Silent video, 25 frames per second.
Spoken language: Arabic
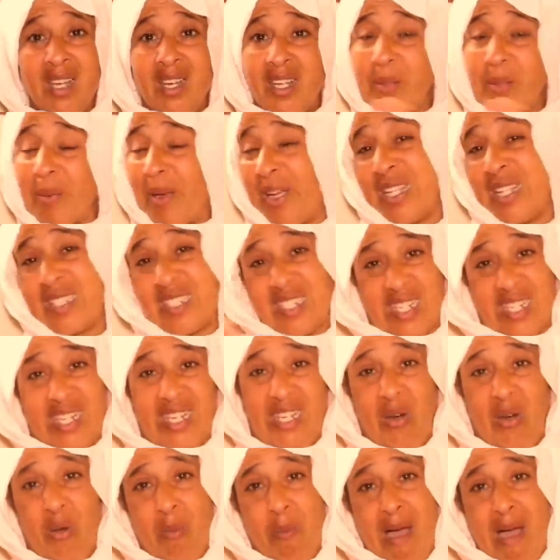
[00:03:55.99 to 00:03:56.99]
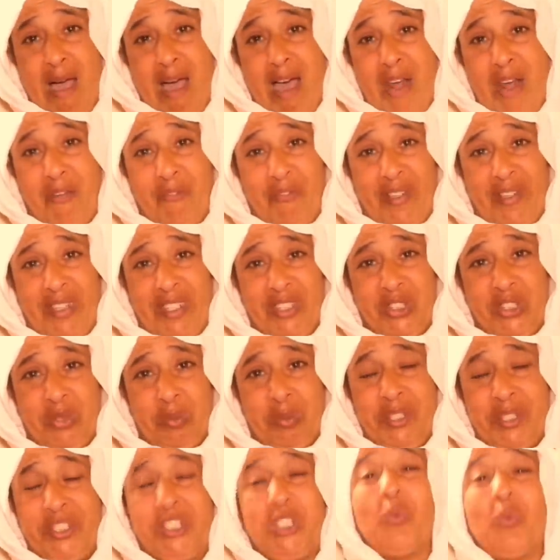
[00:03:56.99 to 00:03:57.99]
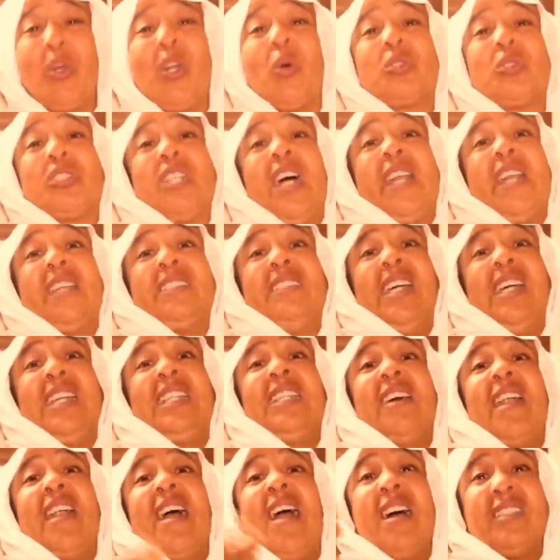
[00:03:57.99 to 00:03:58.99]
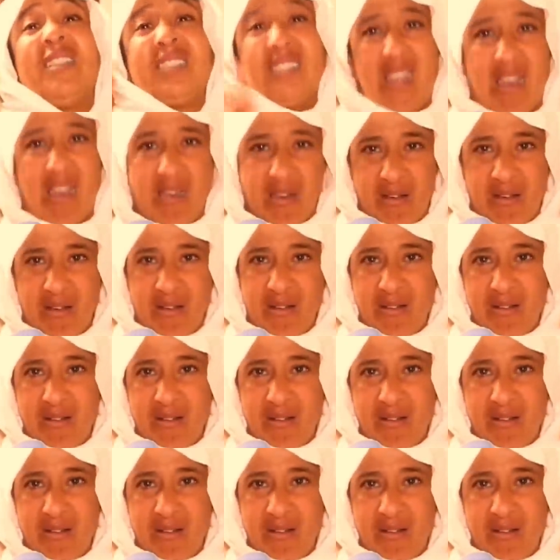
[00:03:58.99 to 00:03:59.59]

راه باقي صغيره وما عرفهاش بنتي ولو تعرض عليا راسها